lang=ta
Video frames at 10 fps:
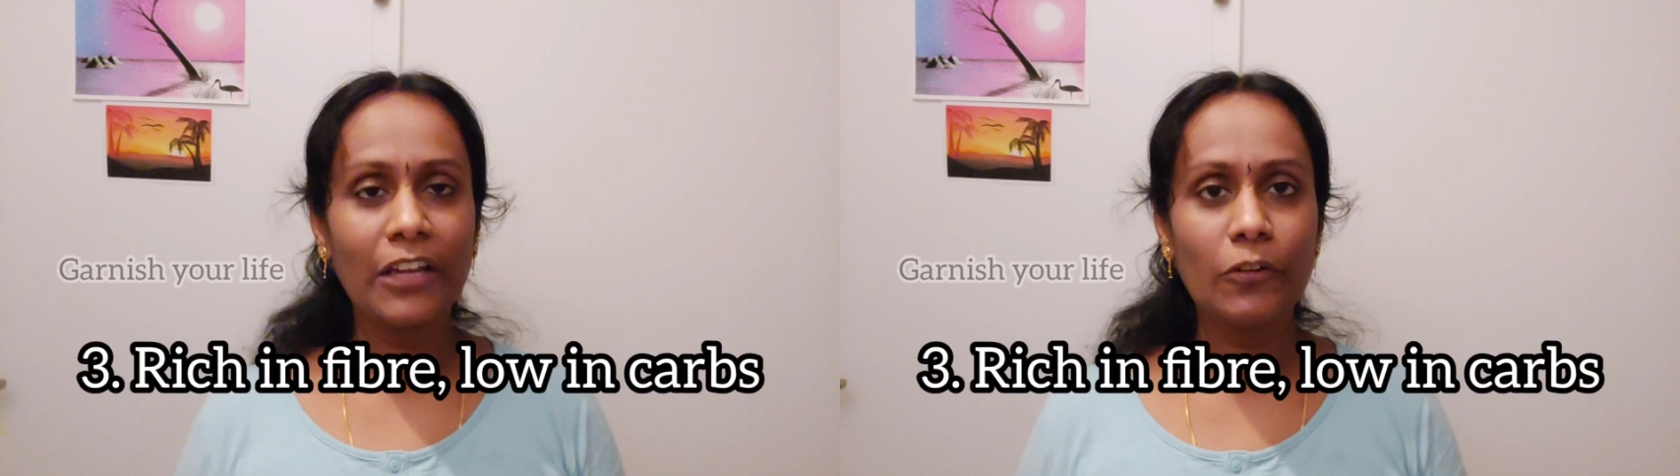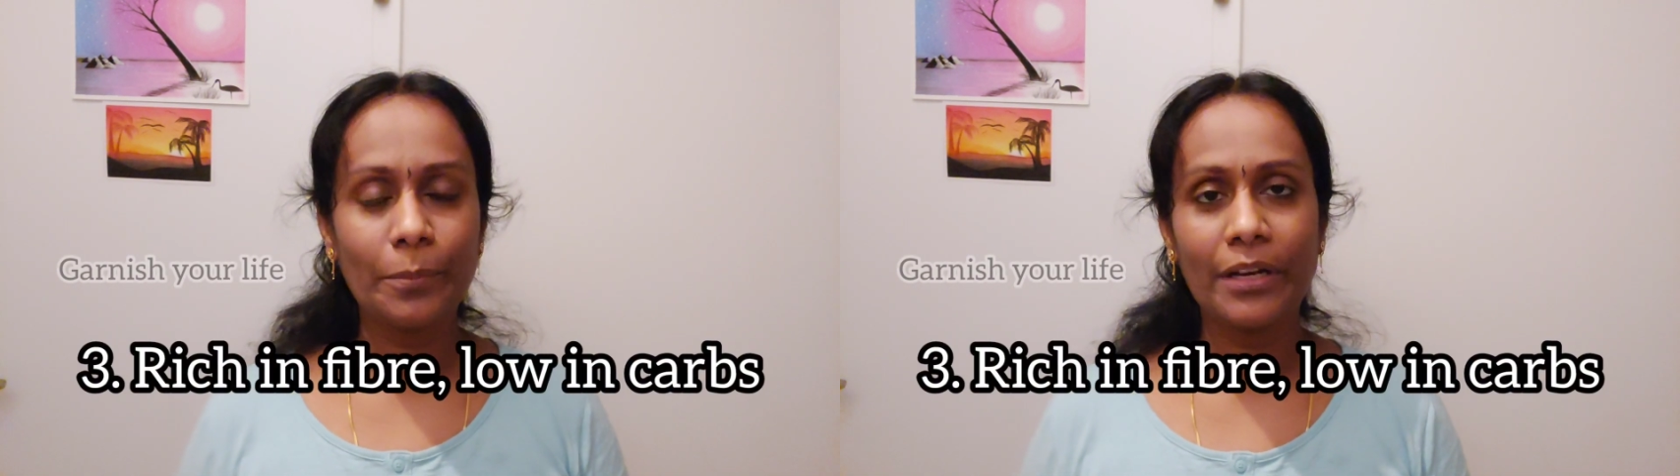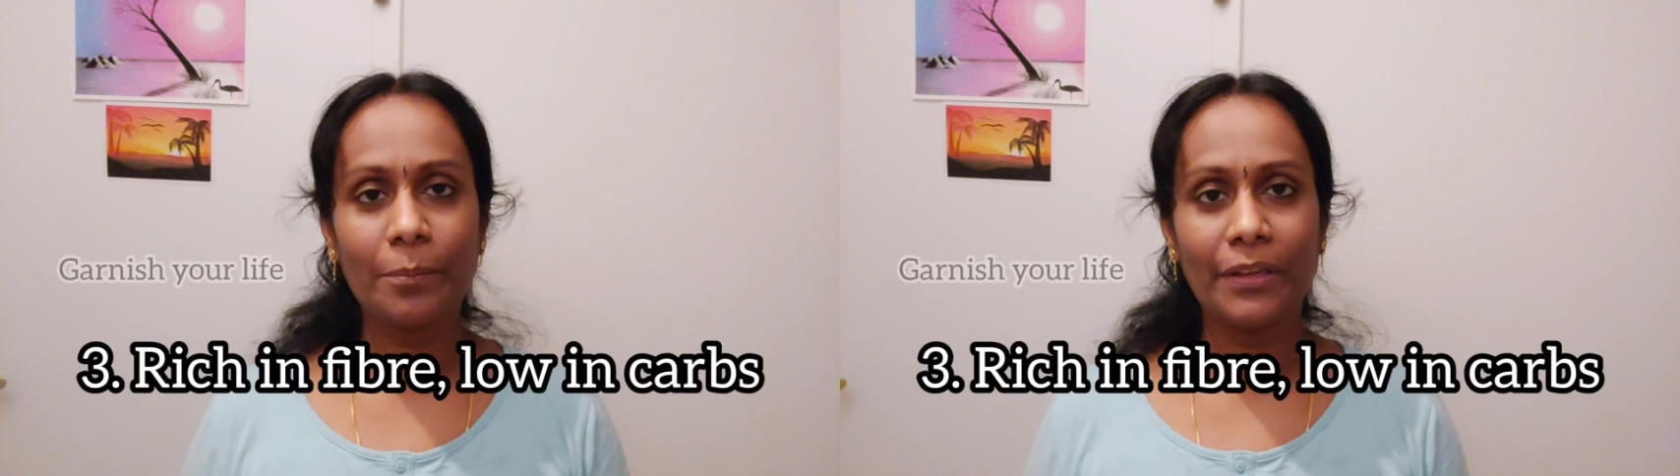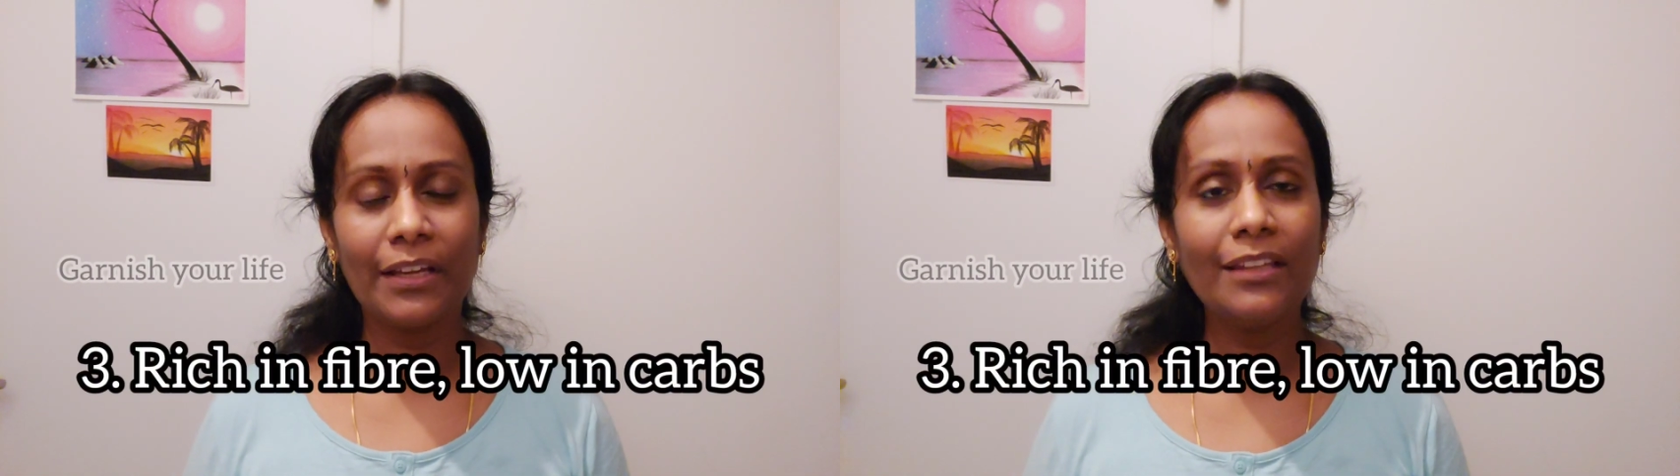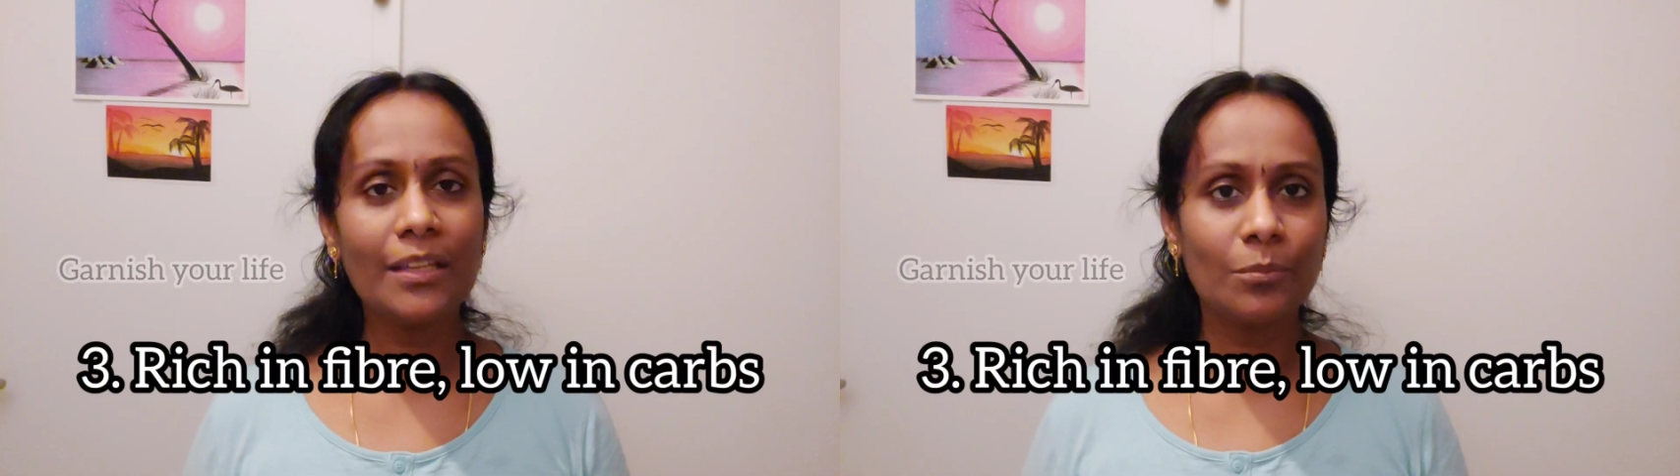
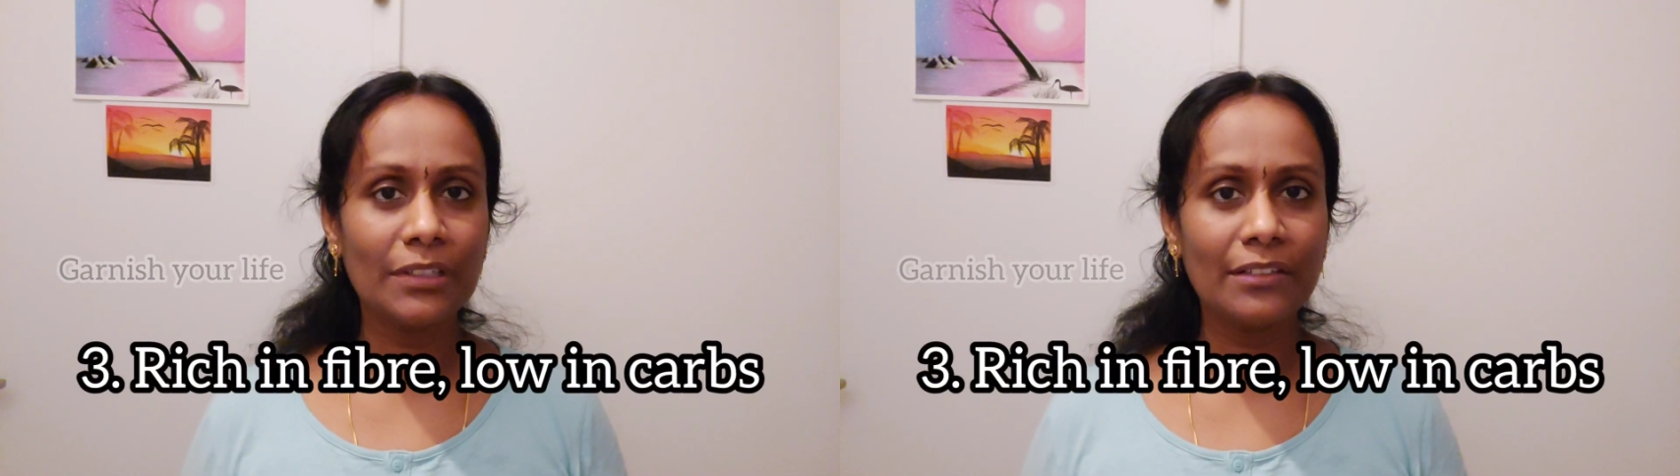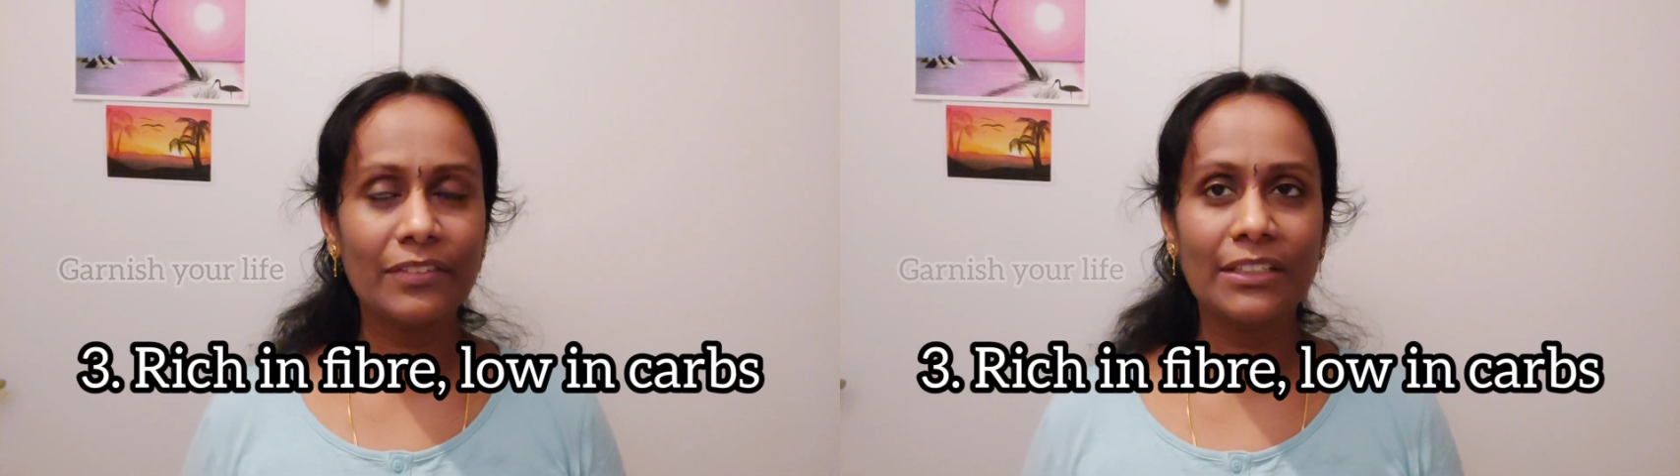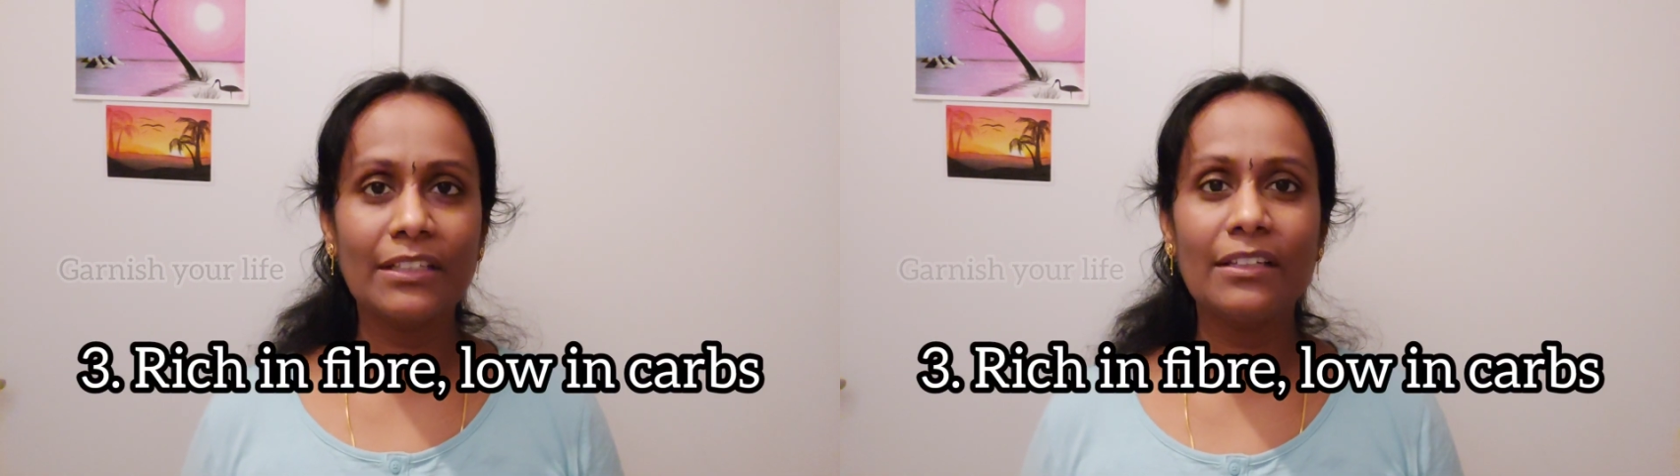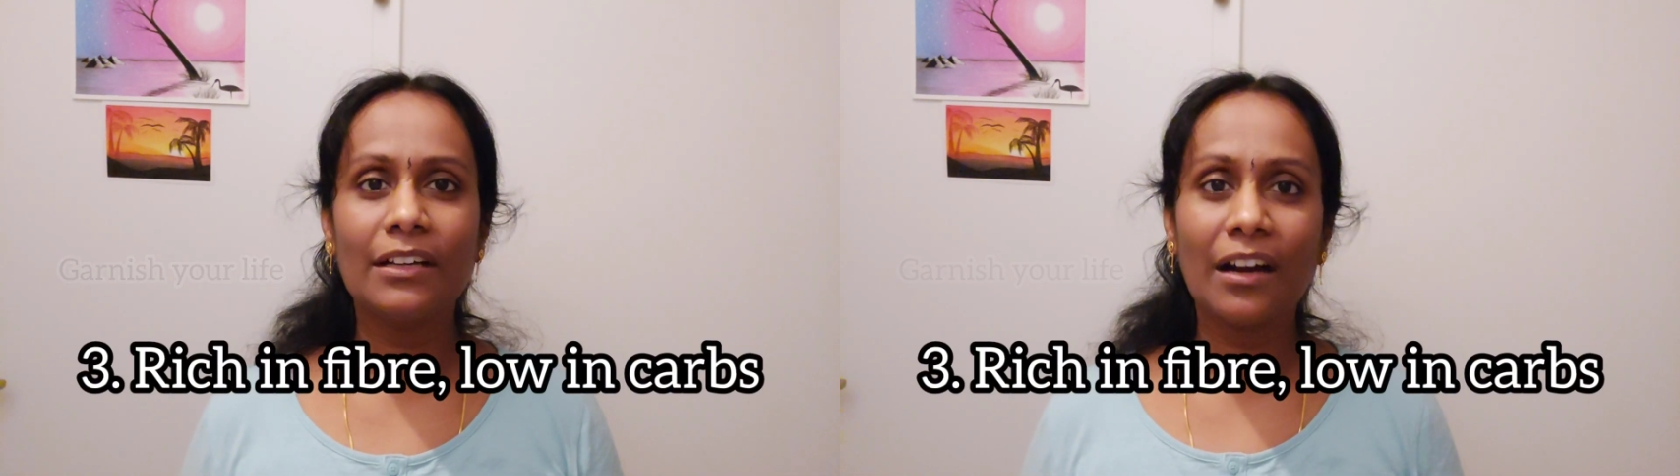கேள்விப்பட்டிருப்பீங்க தமிழில் வந்து